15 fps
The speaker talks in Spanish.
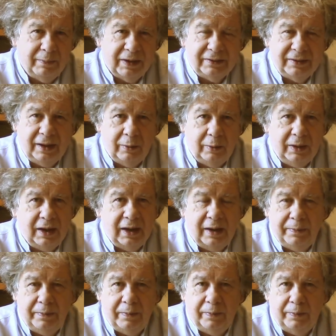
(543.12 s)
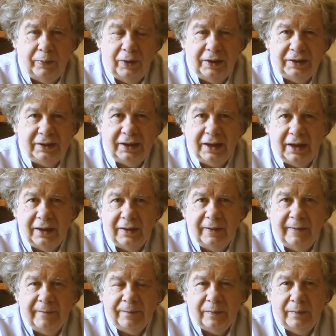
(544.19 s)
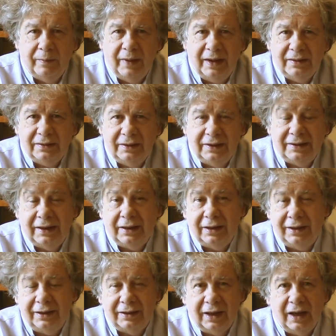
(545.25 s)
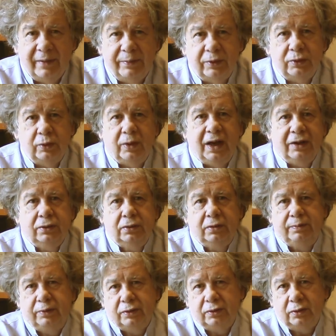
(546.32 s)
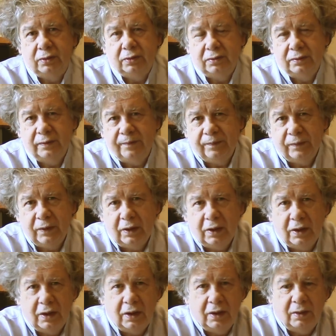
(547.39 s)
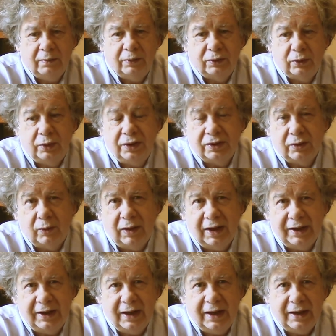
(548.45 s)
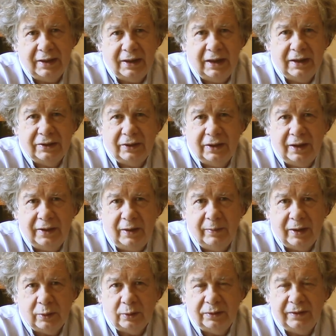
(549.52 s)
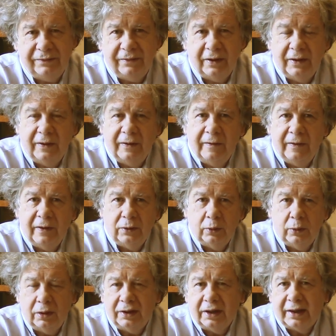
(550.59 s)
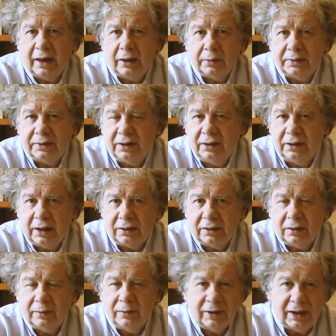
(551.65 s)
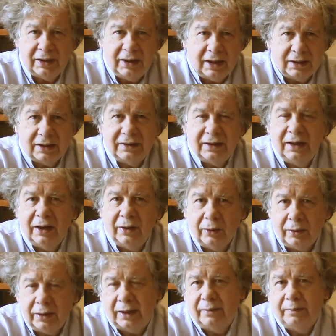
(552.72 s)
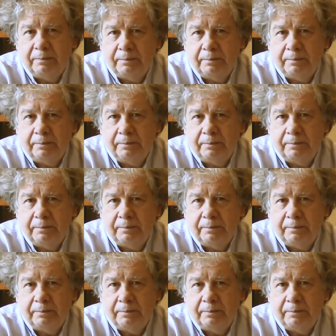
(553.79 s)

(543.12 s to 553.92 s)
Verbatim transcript: Brasil una de las políticas más desacreditadas por sus actos, por su por sus irregularidades, la señora Dilma Rousseff, tuvo el descaro de presentarse como candidata a senadora